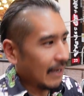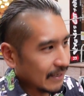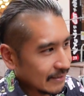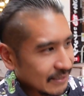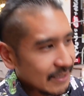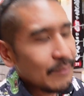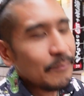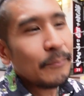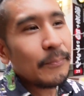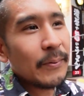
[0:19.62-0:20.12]

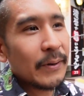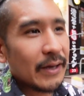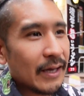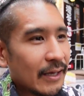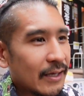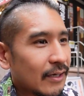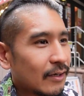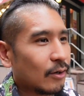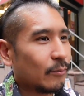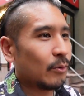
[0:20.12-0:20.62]
siempre
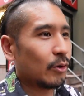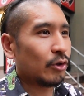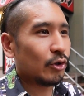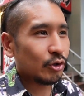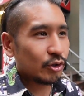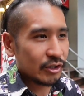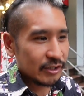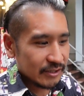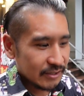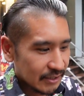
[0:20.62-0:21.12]
hay como
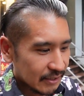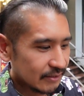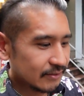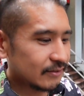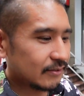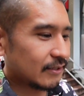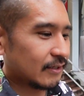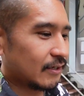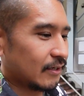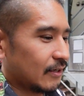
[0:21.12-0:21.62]

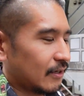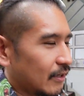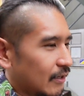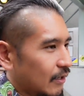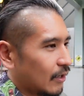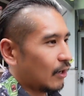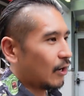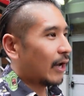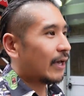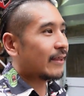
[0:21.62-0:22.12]
noticias, eh,
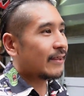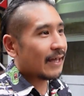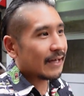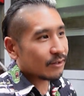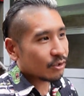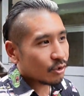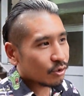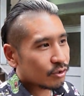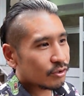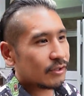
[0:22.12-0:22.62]
o hay
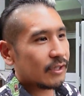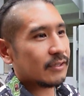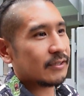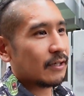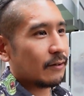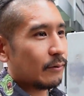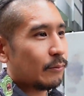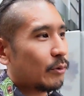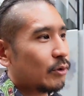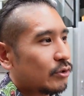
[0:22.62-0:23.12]
datos que
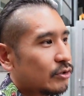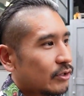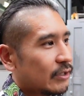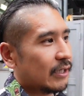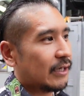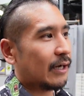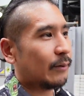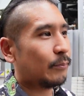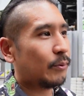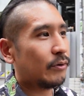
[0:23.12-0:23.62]
sabemos
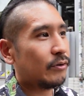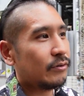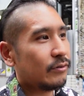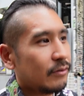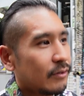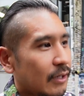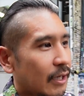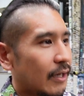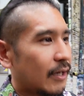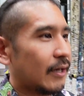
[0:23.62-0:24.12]
de Japón
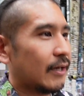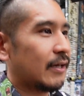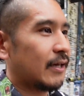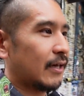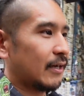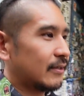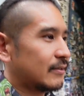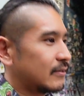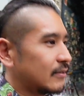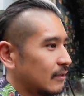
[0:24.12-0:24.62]
eh,
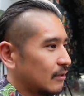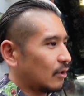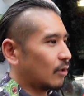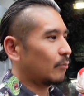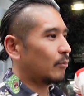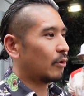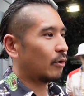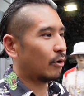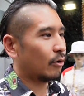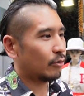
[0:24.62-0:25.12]
que es
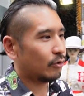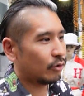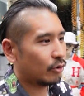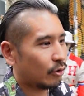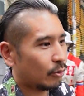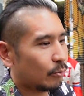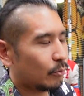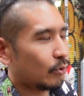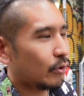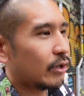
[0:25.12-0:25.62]
como
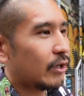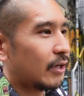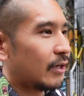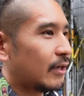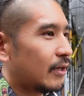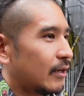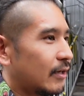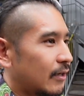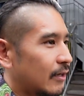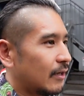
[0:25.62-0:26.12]
no
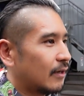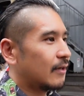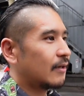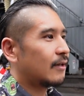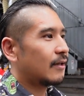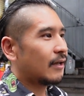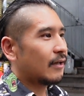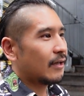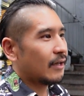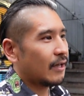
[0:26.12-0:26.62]
muy
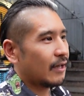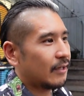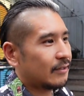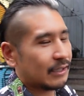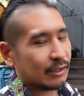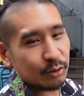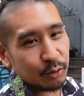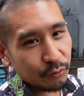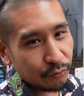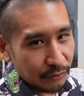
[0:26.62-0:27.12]

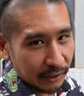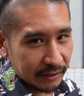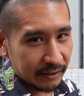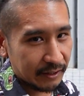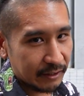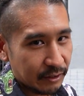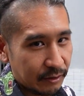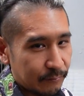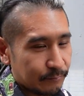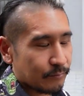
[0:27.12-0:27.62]
tattoo
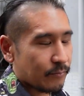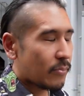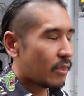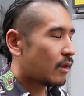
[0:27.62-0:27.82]
friendly, ¿no?